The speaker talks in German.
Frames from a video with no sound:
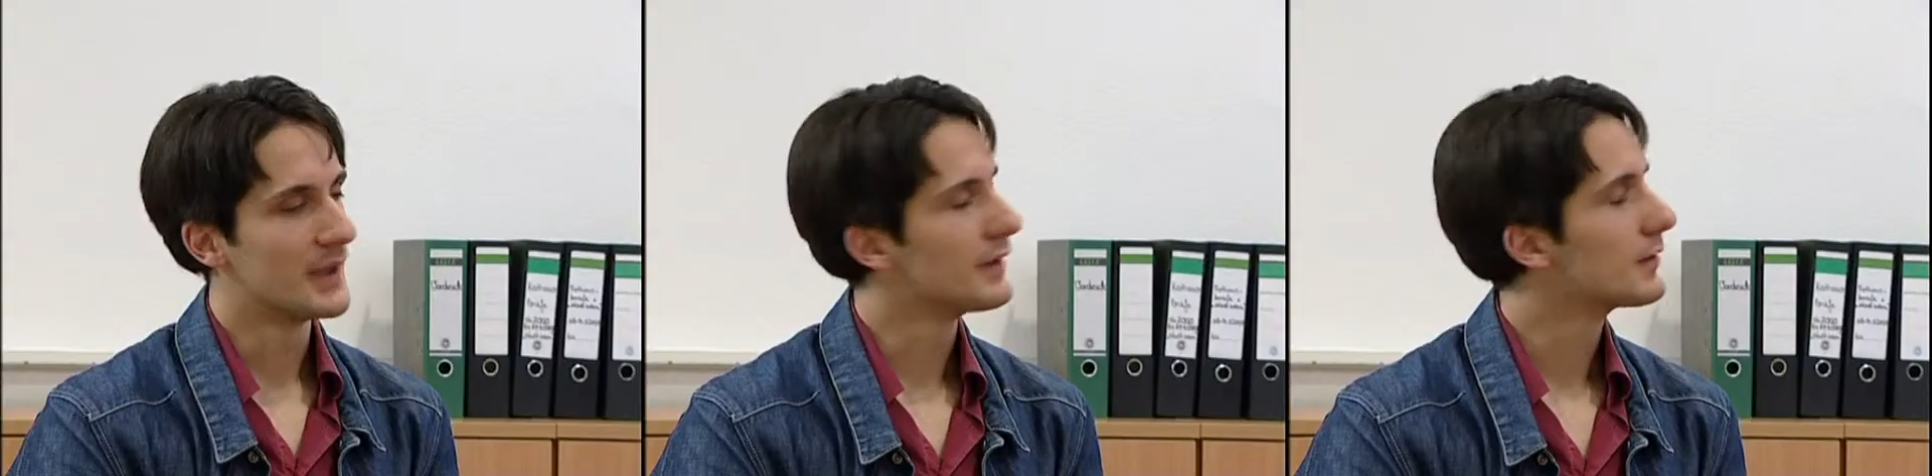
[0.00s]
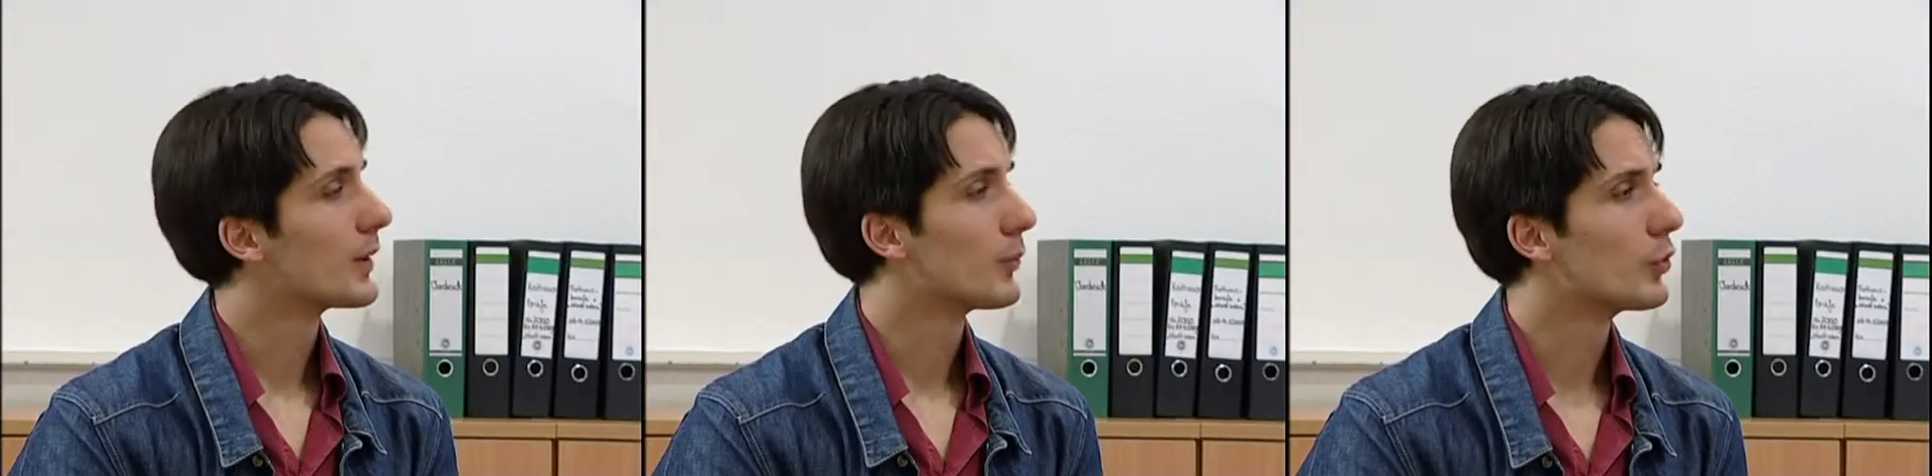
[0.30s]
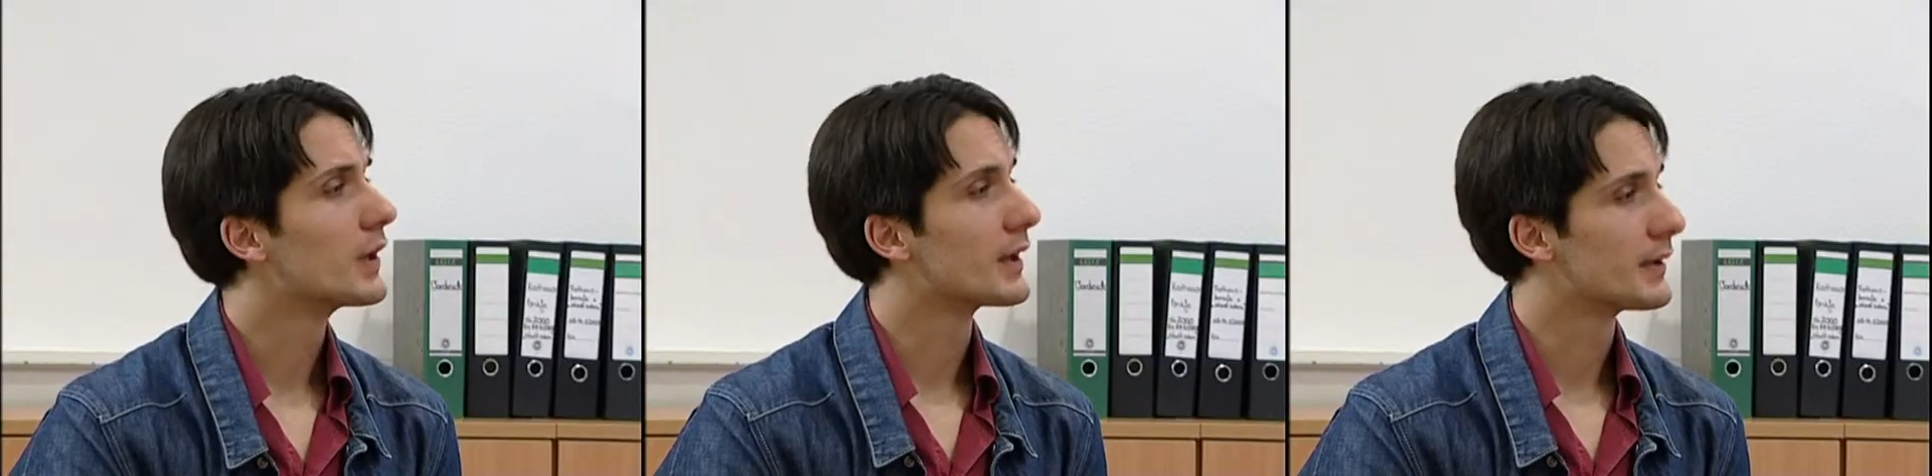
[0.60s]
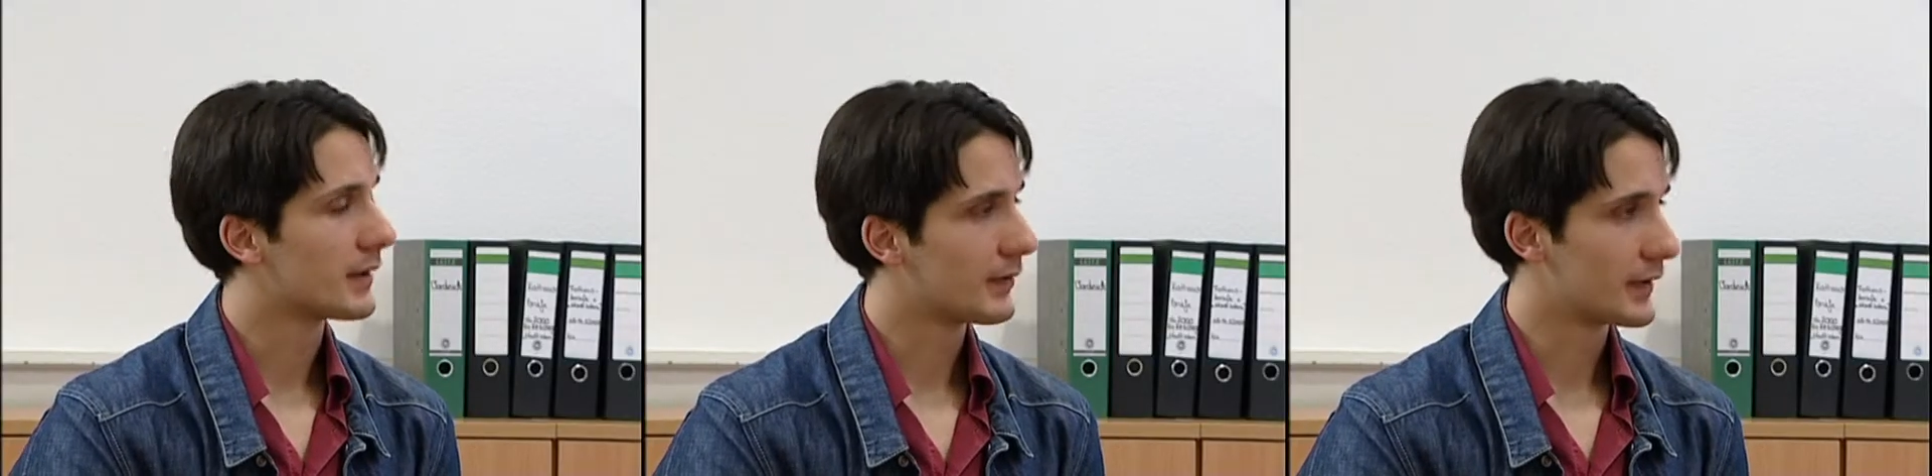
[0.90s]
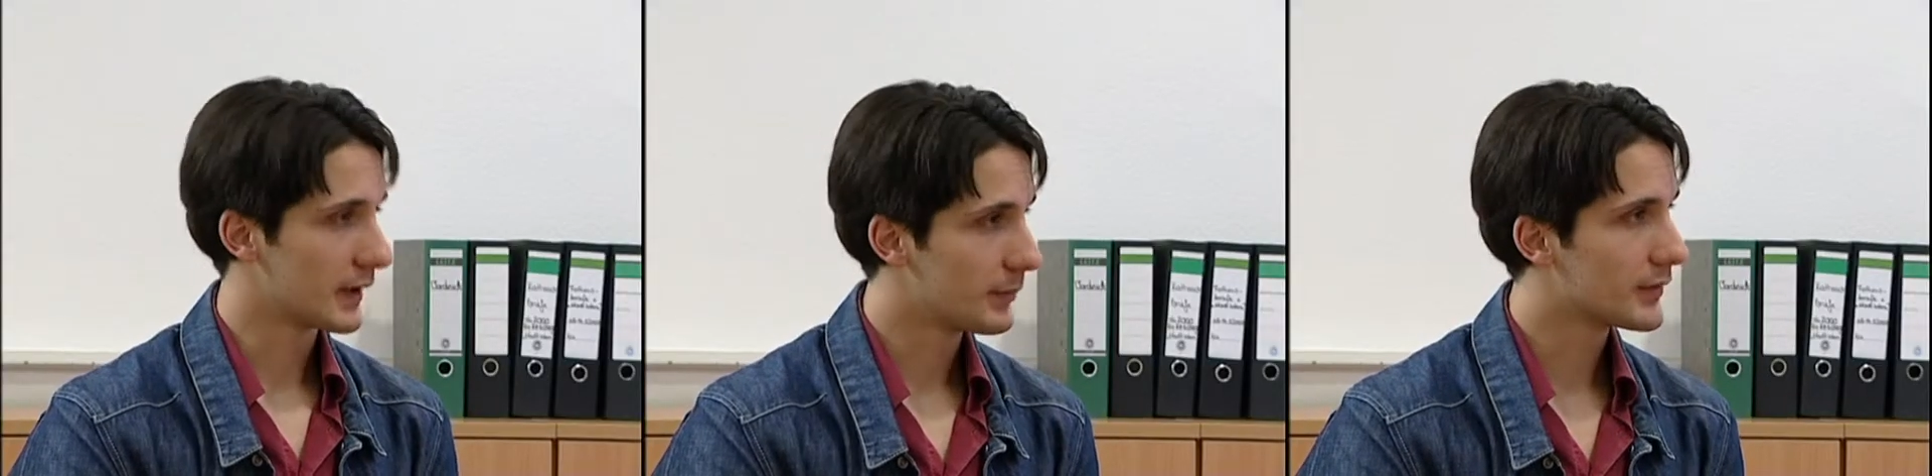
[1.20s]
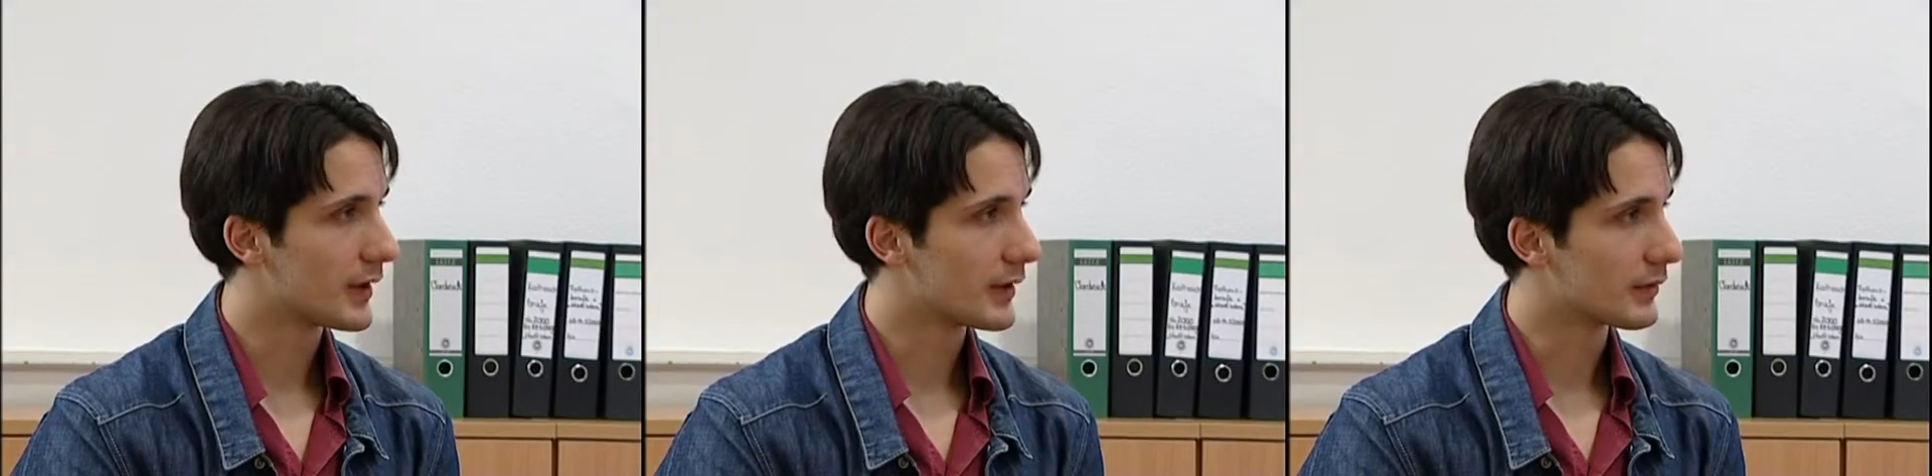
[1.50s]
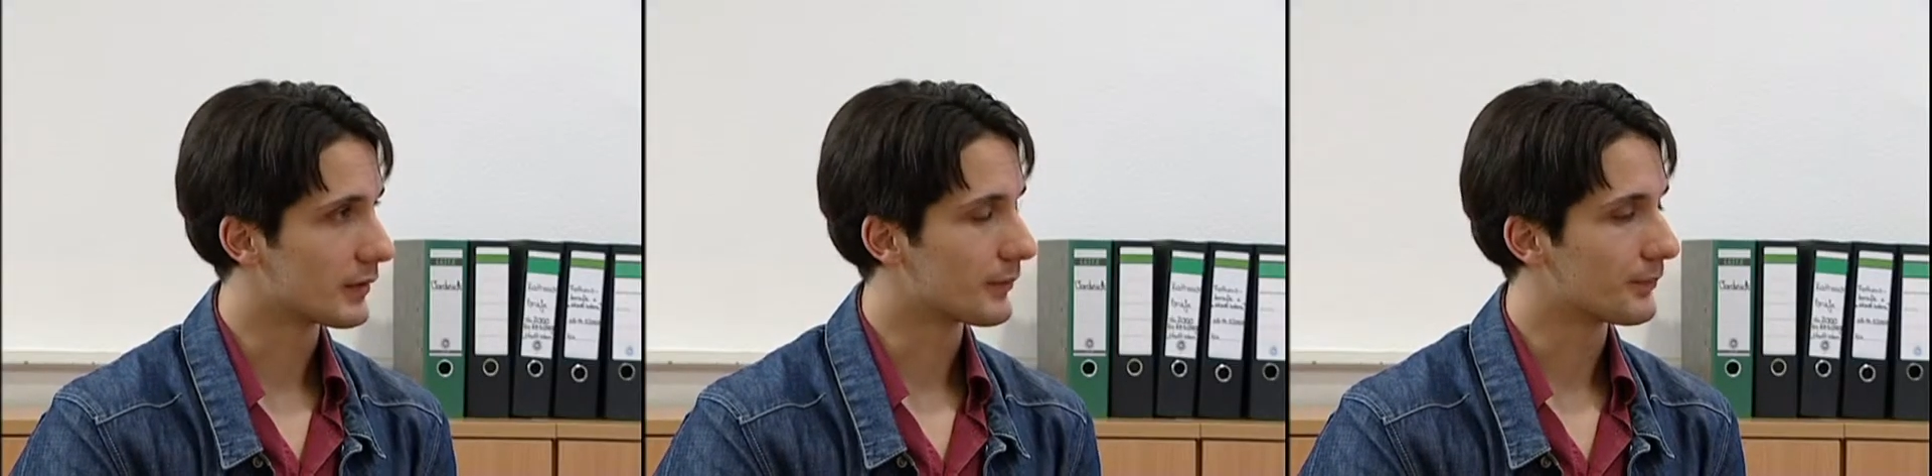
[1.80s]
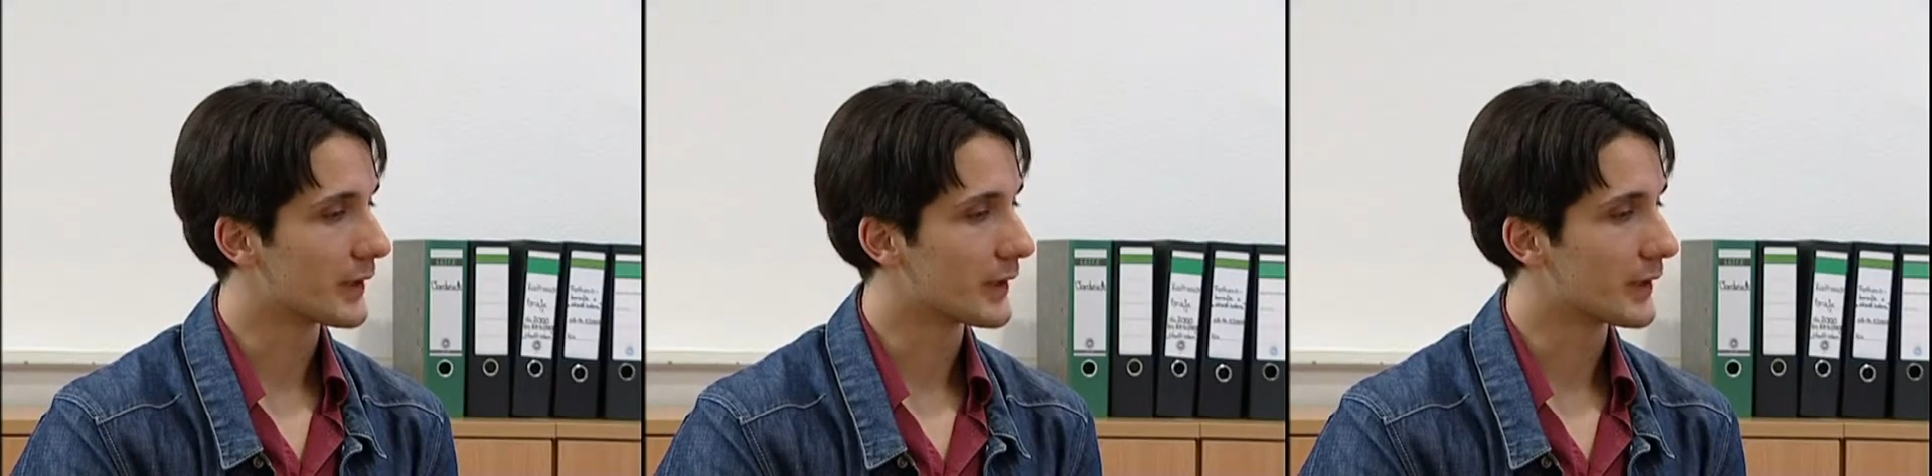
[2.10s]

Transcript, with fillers: Der ist bei Moniger der Vertriebsleiter.